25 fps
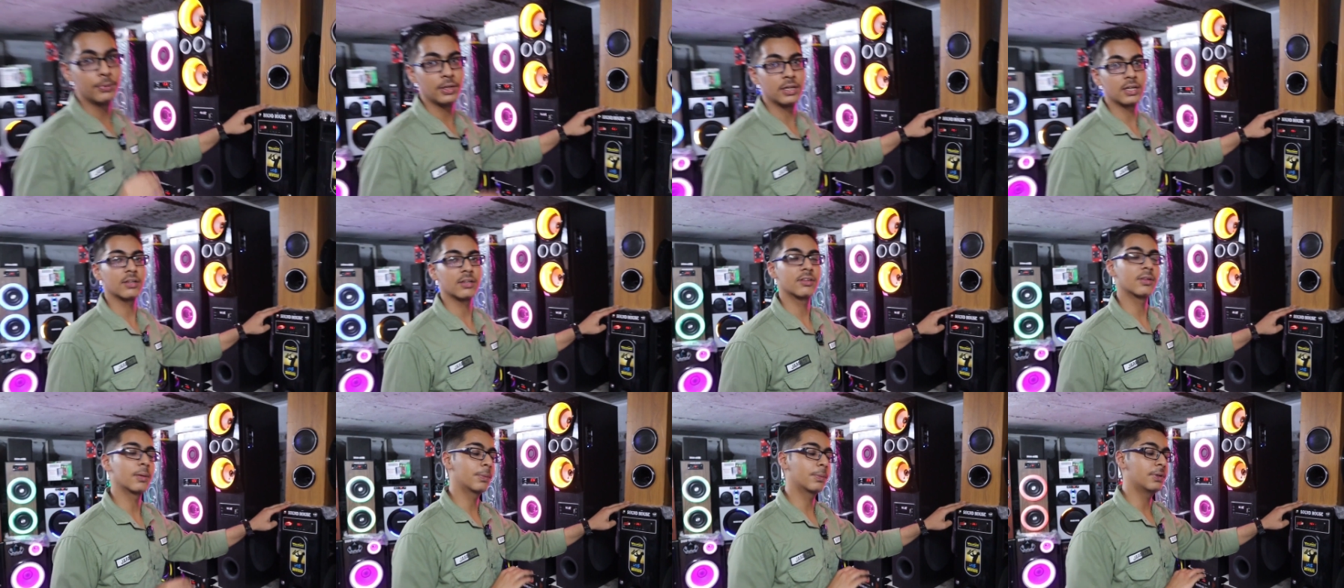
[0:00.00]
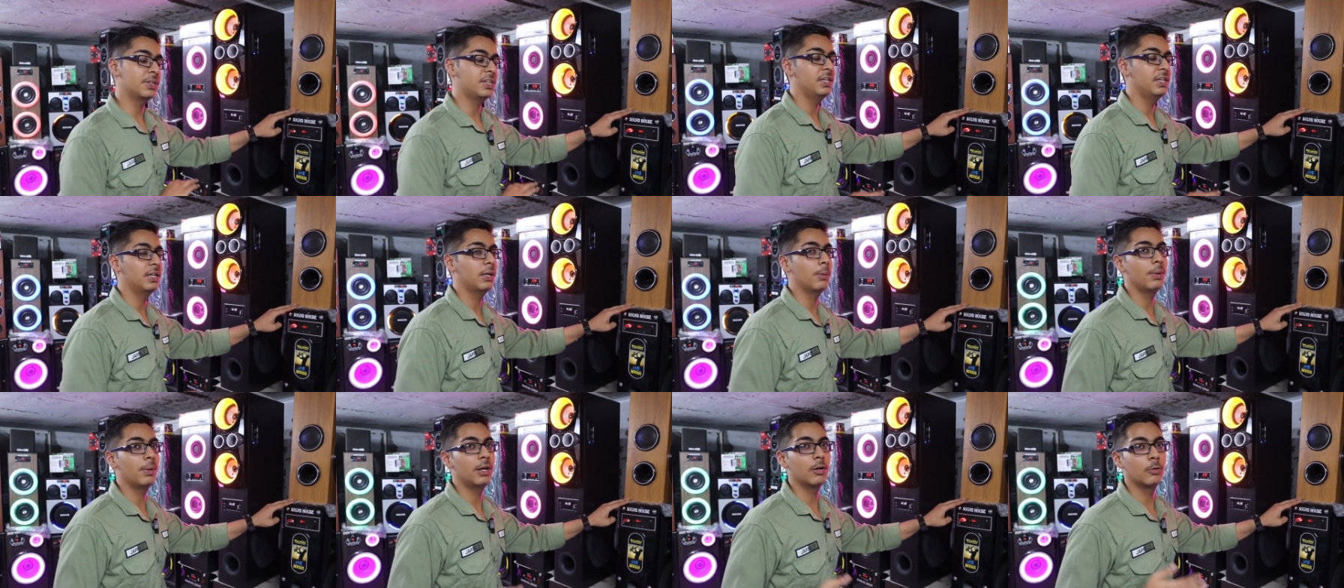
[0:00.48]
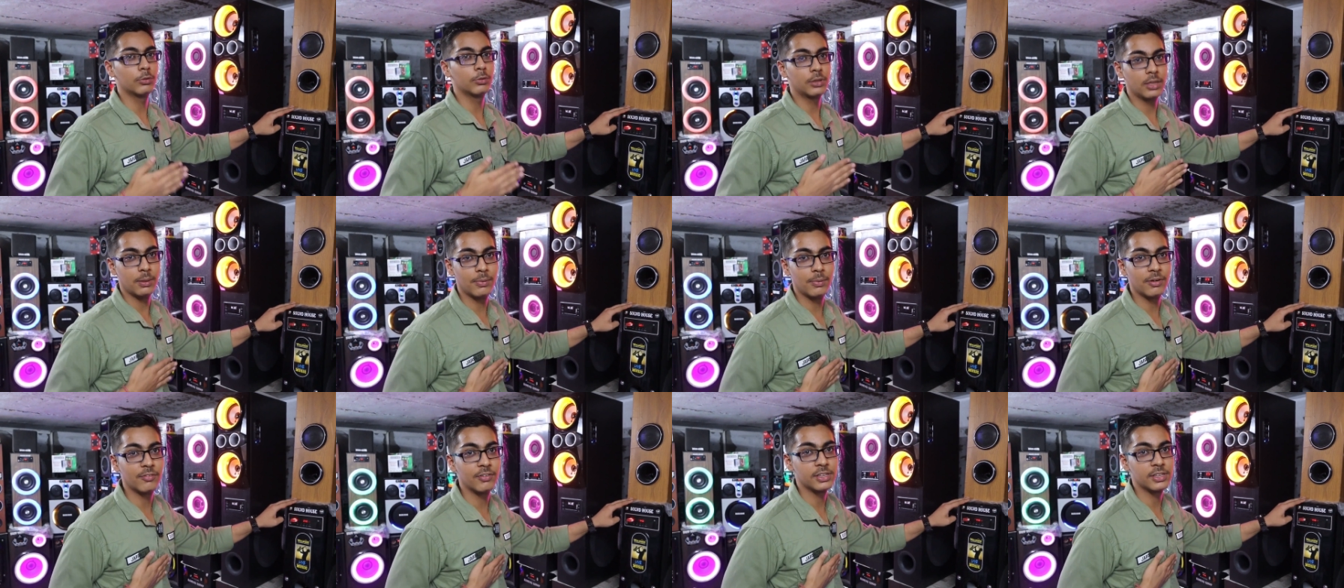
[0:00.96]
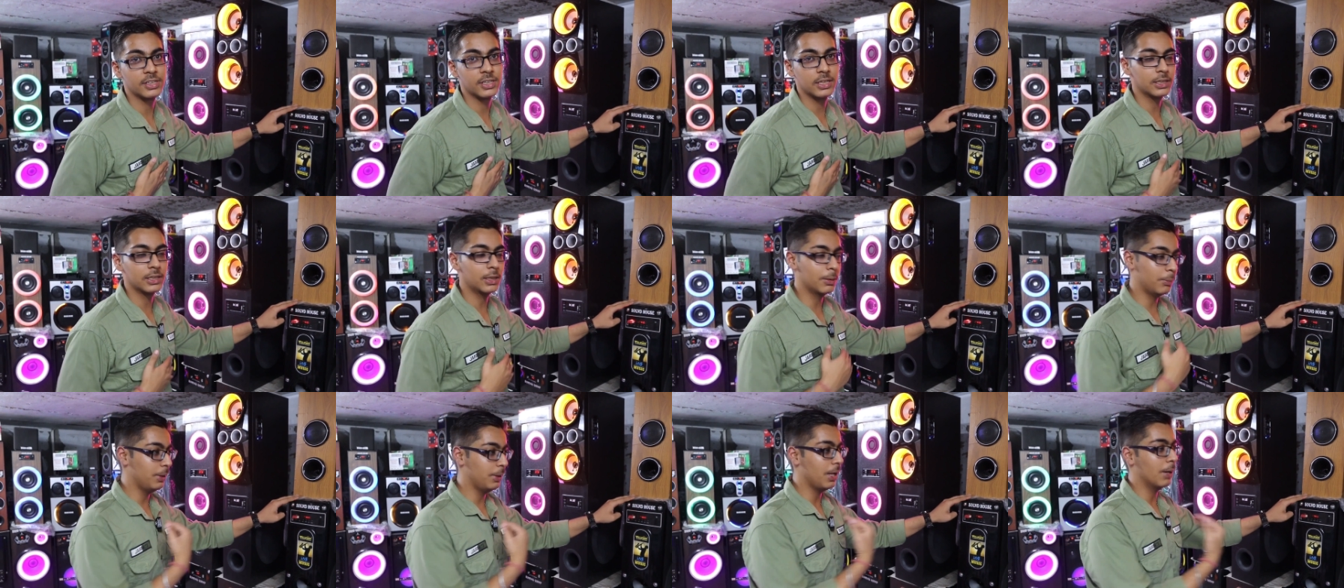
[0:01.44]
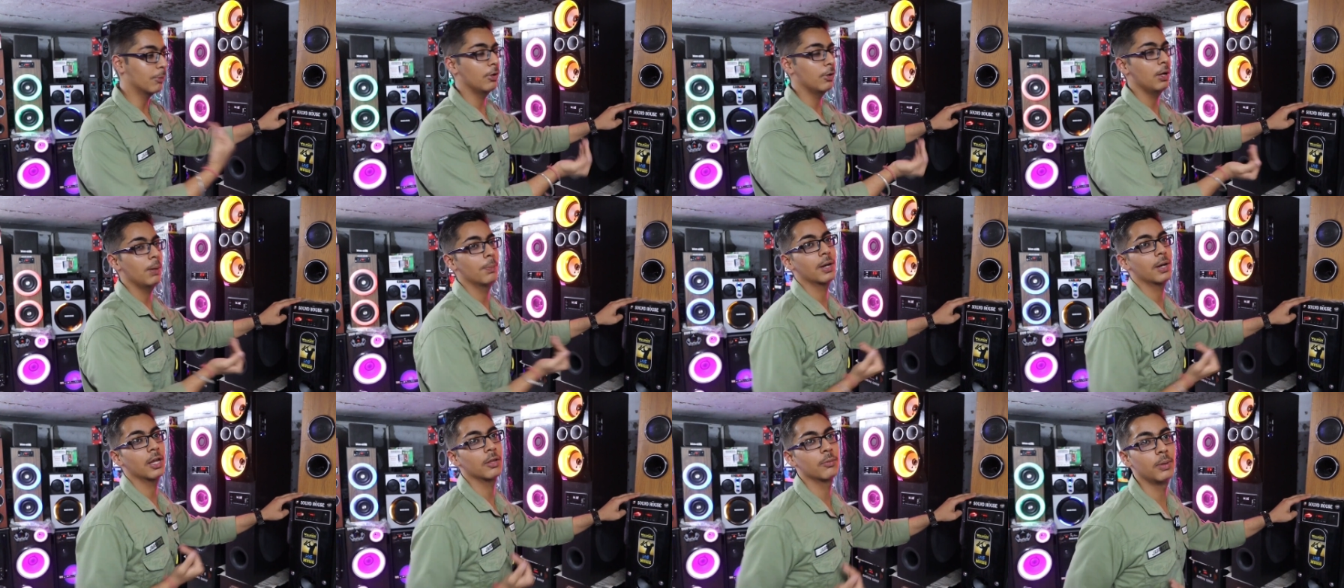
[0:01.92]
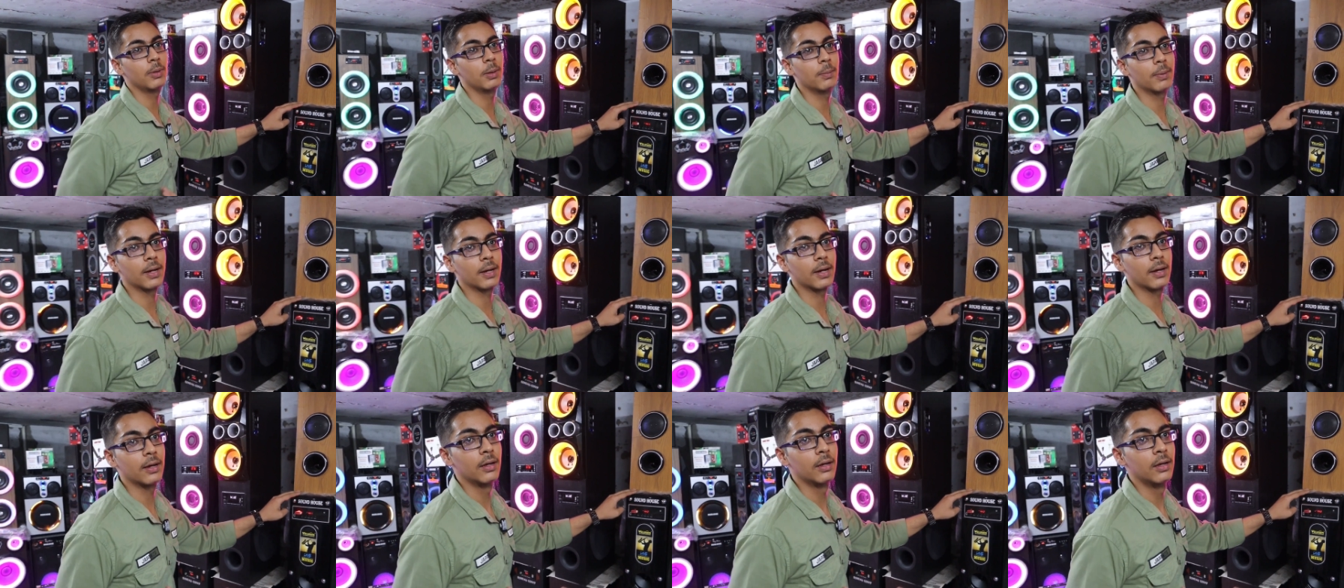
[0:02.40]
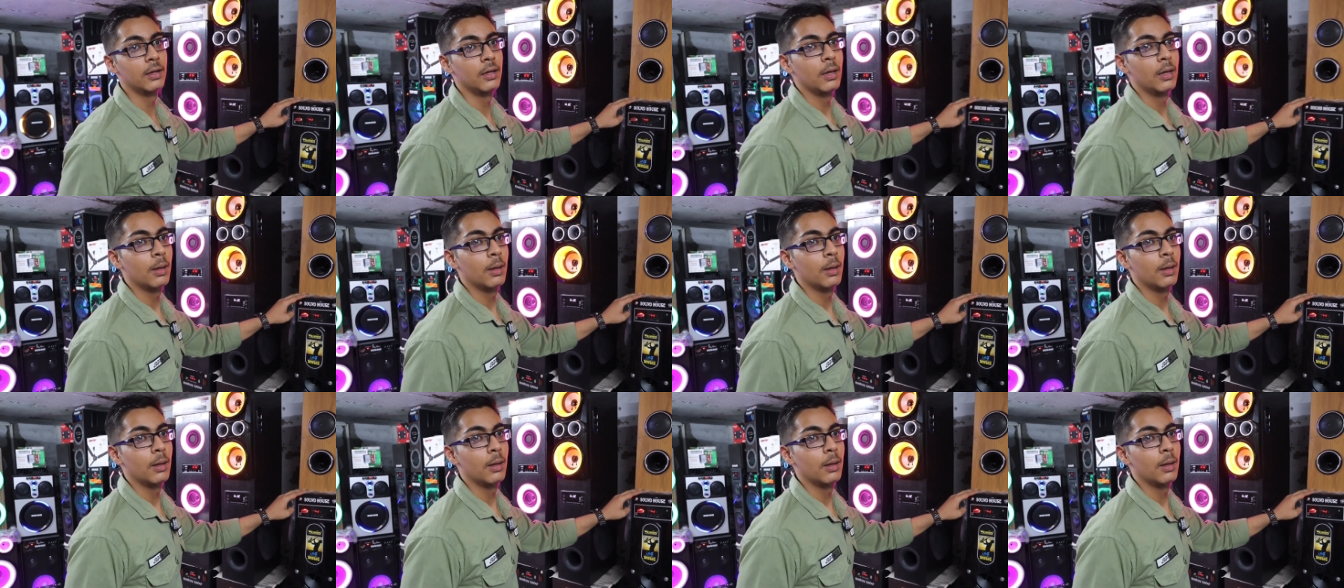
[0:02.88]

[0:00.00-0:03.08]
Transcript: होम थिएटर सबकी चीज की मेरी खुद की मैन्युफैक्चरिंग है तभी आपको ये प्राइस मिल पा रहे हैं